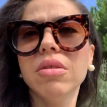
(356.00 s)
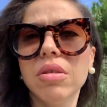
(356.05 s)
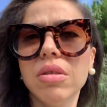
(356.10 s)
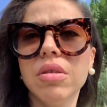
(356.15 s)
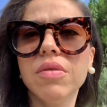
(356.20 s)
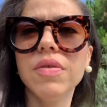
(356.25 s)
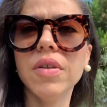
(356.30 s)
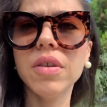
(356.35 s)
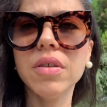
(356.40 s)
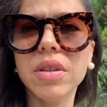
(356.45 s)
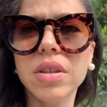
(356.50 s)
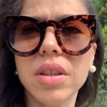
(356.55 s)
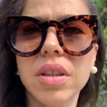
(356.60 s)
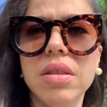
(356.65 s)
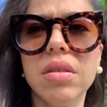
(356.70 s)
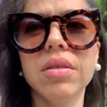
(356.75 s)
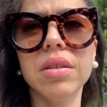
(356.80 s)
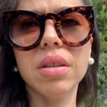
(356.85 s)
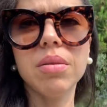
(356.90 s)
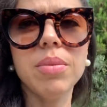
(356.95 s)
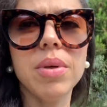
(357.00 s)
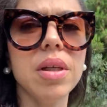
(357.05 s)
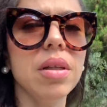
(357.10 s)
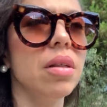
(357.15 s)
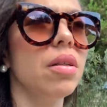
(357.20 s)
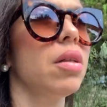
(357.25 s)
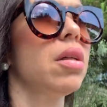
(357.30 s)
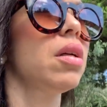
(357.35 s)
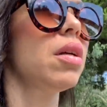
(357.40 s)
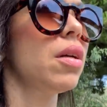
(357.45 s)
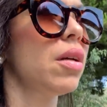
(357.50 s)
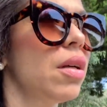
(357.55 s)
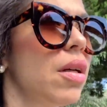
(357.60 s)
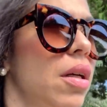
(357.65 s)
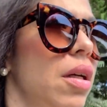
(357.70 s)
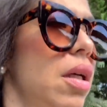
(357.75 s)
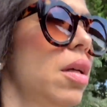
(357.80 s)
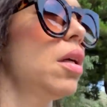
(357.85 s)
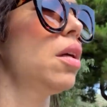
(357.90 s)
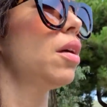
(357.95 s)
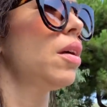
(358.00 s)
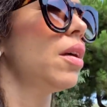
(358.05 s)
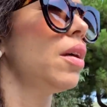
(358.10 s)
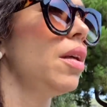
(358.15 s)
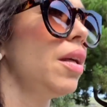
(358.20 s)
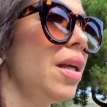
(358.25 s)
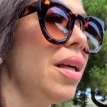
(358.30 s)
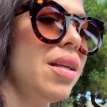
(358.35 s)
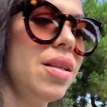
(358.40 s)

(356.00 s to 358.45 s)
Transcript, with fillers: eu de folga, terça eu trabalho. E é